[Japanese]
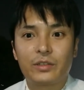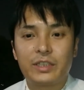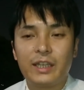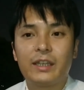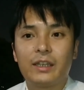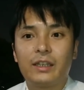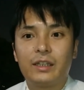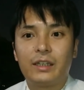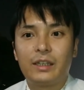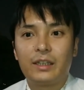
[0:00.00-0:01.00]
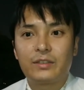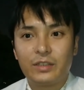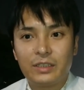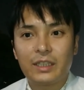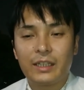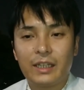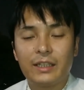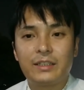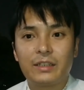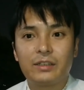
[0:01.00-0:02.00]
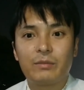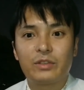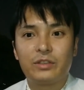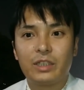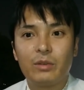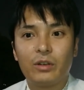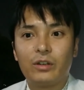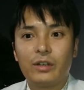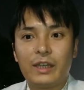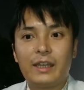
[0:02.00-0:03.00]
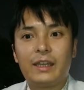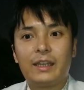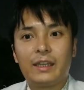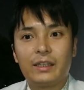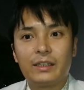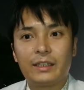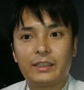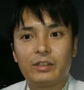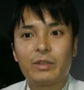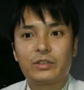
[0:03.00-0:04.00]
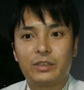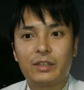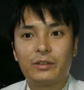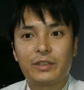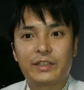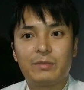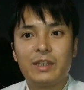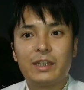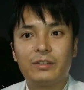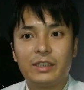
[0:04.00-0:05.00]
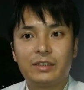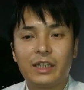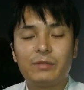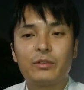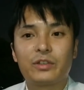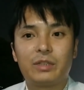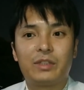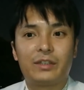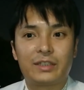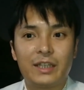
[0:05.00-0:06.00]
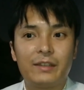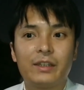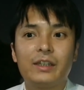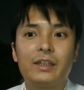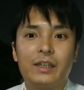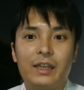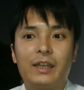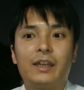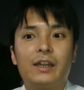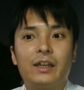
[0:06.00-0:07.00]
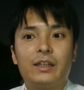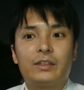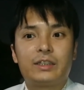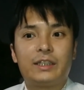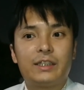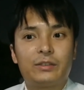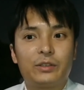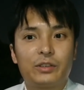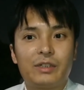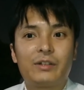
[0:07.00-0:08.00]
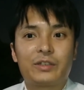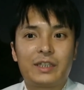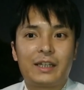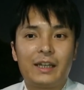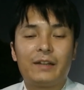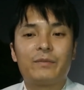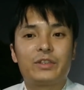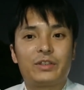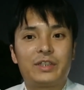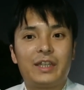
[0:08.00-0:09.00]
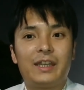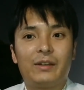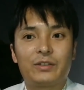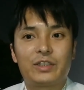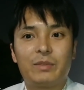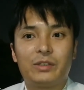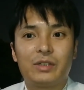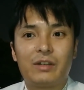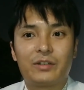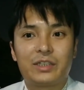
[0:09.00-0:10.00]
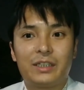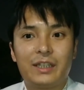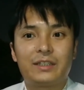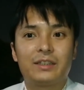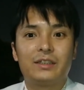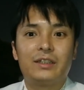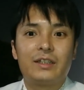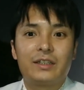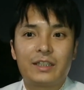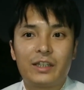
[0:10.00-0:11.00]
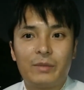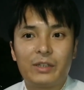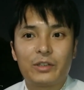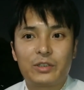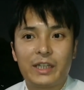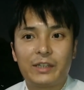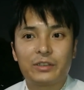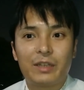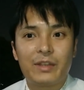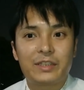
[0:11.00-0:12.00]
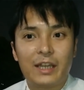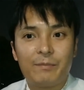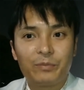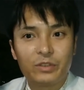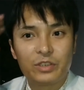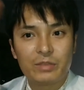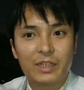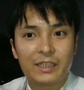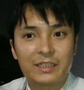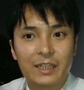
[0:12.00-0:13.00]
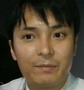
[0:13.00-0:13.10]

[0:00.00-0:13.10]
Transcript: して、えー、Twitter や Instagram についても、えー、やっておりますのでこの説明欄のリンクからフォローしてみてください、えー、チャンネル登録はこちらからそしておすすめ動画はこちらです最後までご視聴ありがとうございました藤間でした